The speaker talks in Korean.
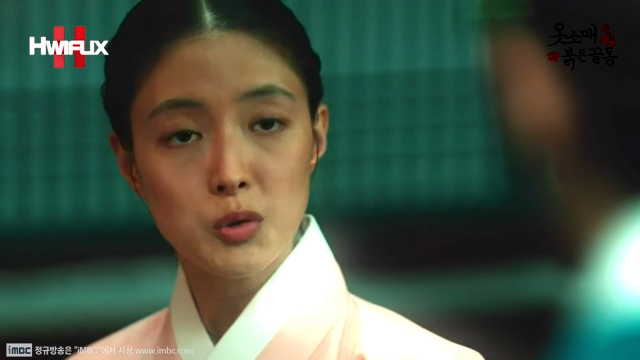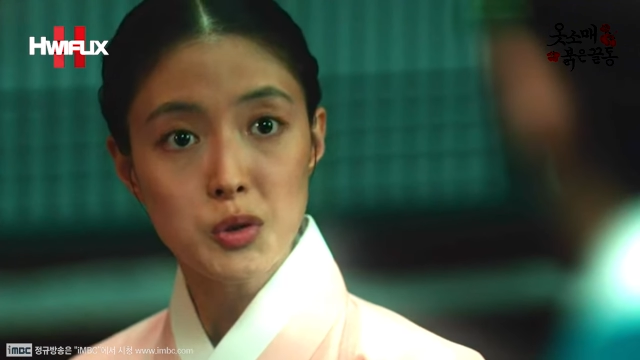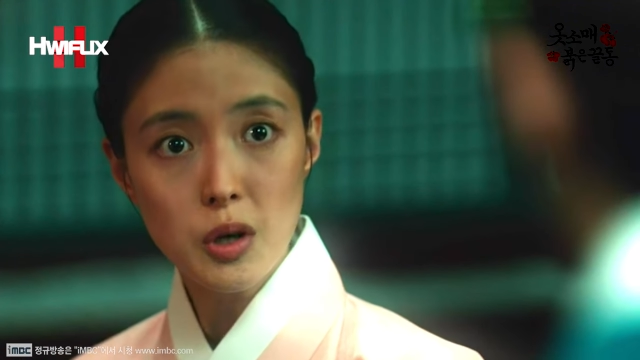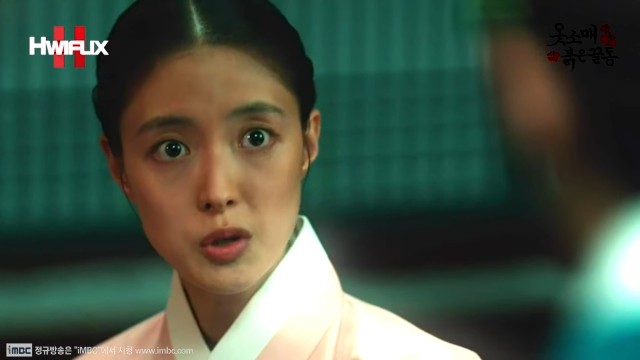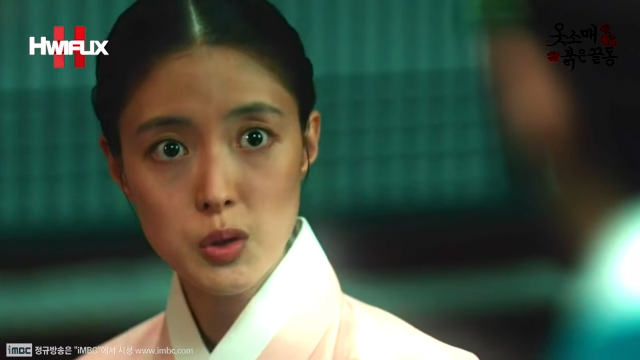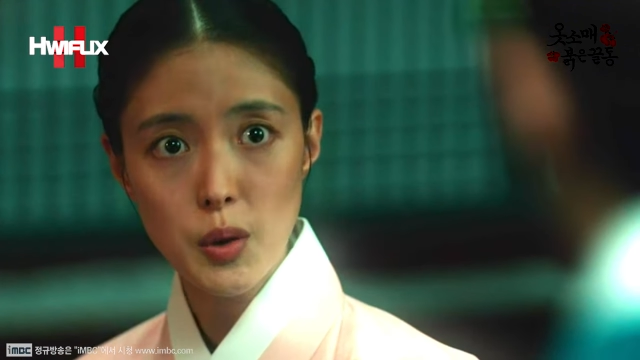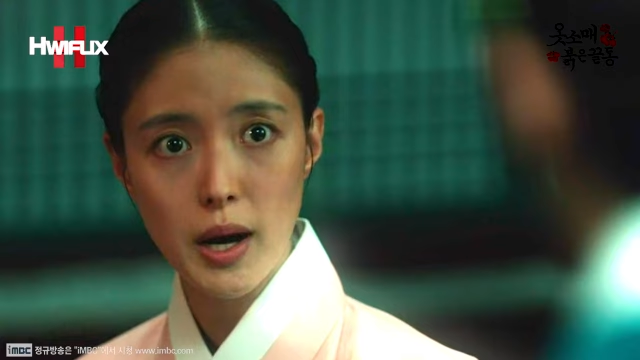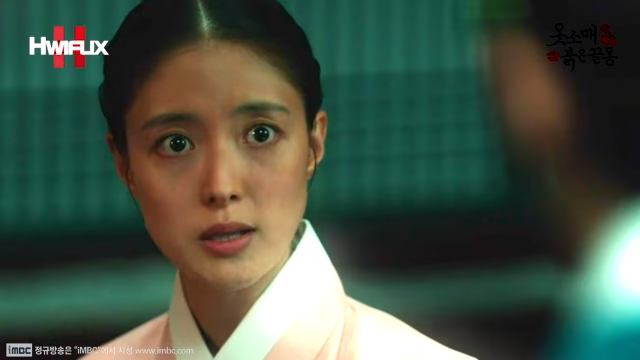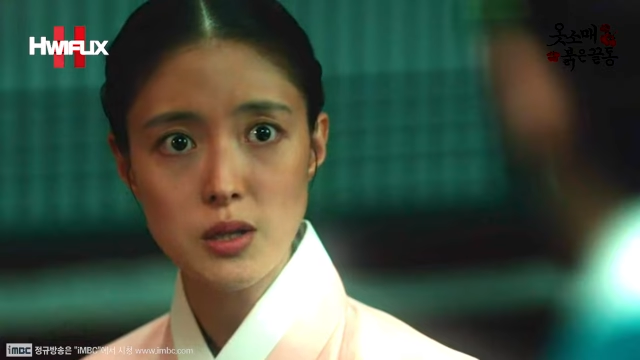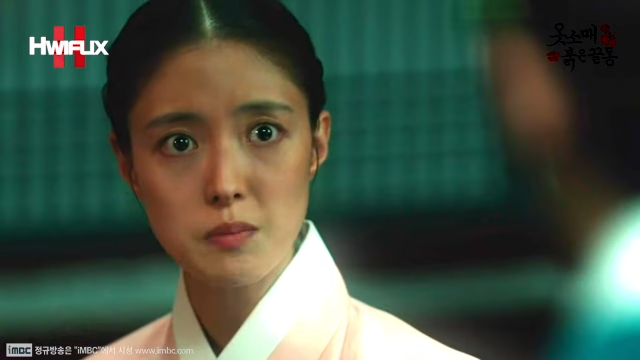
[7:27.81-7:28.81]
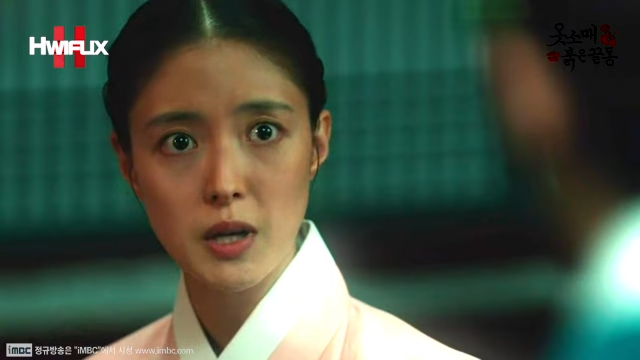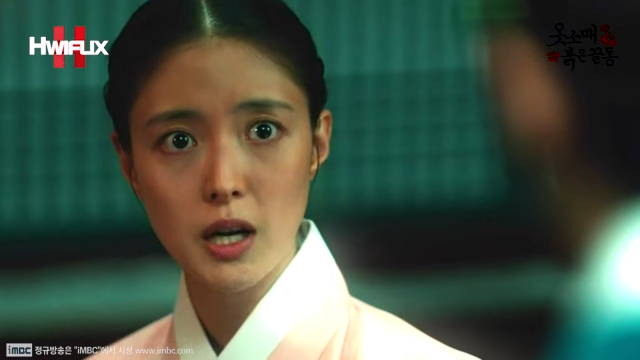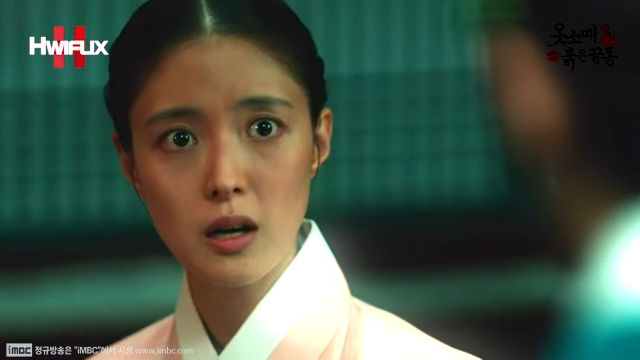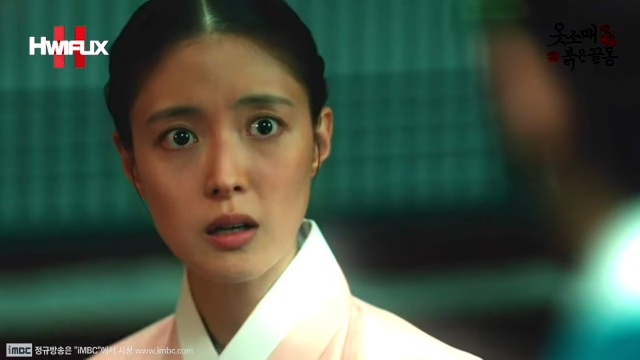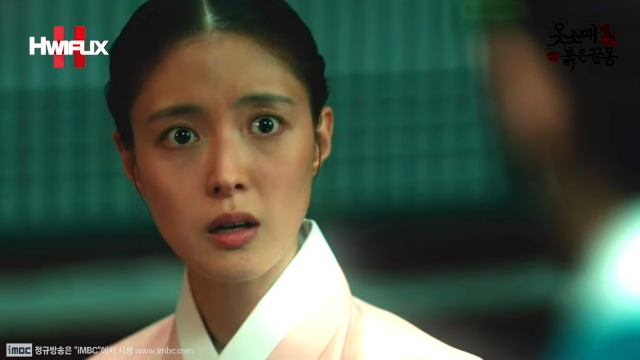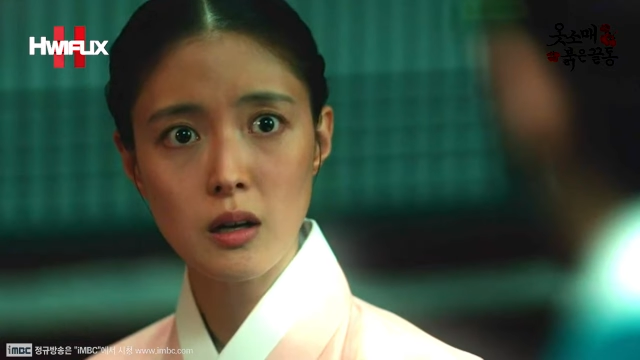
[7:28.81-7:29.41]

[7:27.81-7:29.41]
궁녀 처소에 가셨습니까?